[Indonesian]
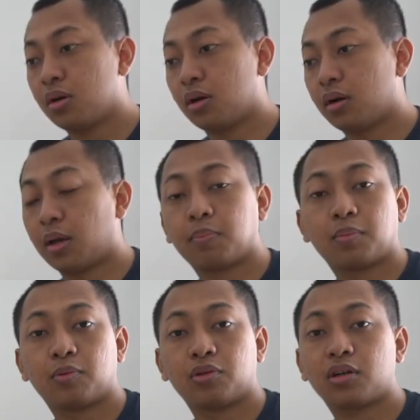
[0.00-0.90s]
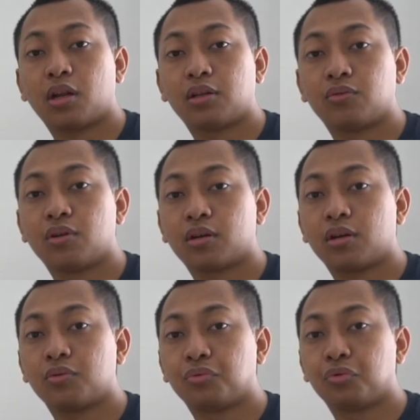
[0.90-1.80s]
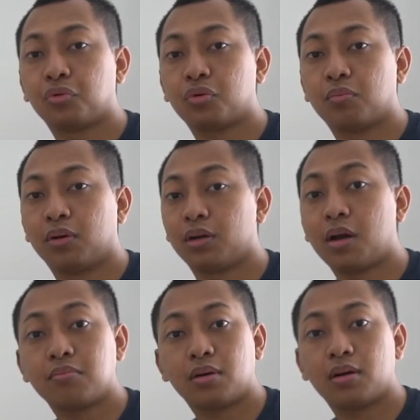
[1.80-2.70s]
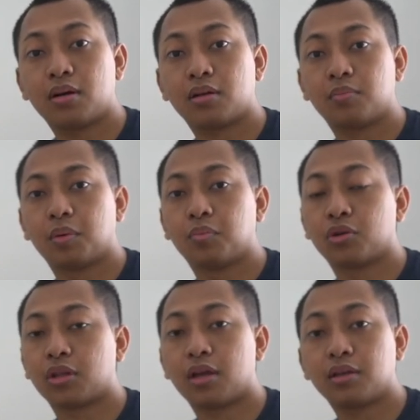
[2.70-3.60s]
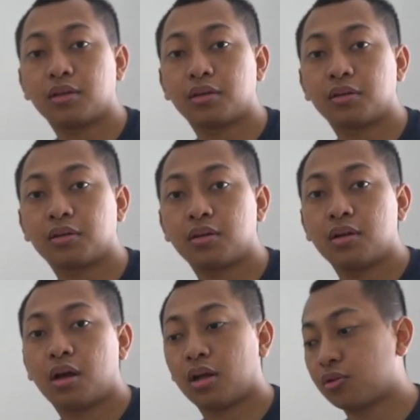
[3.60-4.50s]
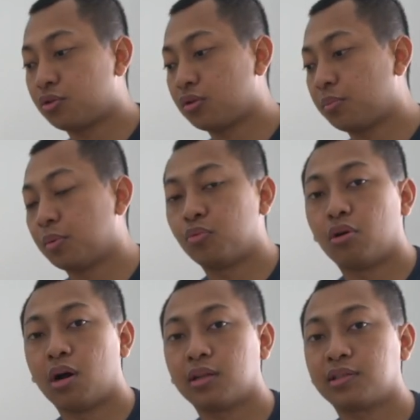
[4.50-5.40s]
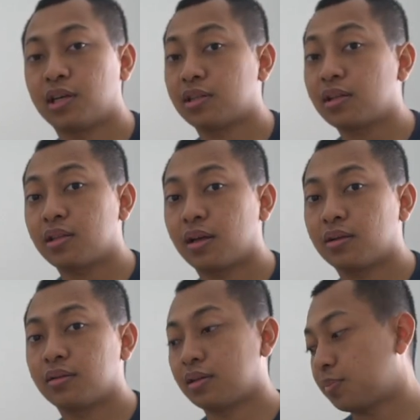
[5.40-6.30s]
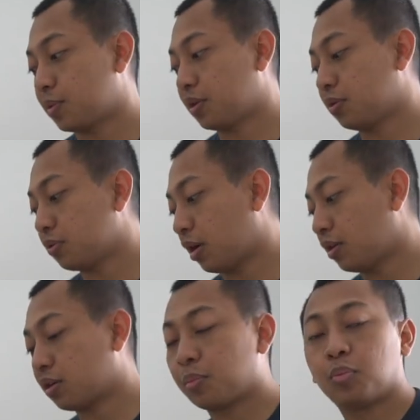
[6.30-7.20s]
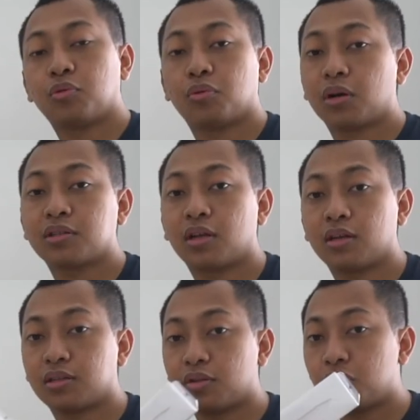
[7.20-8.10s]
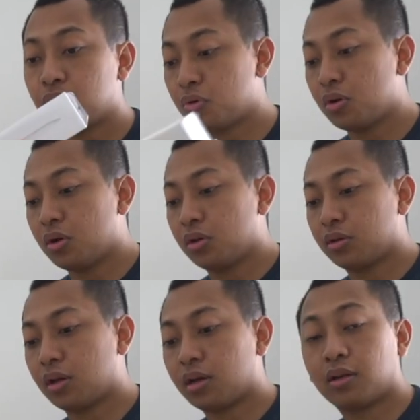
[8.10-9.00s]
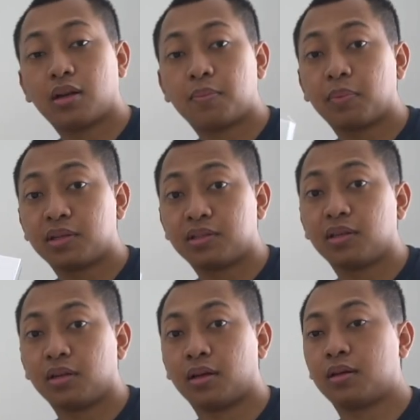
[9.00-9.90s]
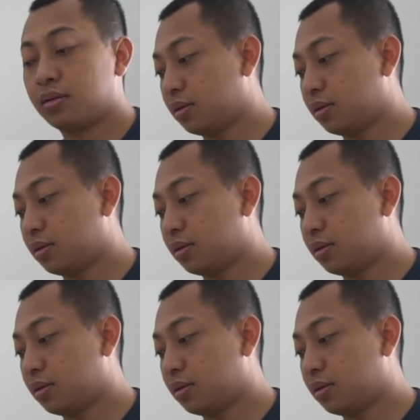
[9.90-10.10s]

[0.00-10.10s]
uh, iPad Pro-nya kalian gunakan untuk menggambar, membuat icon atau juga membuat catatan. Nah, seperti itu kalian akan membutuhkan salah satunya adalah pensil ya.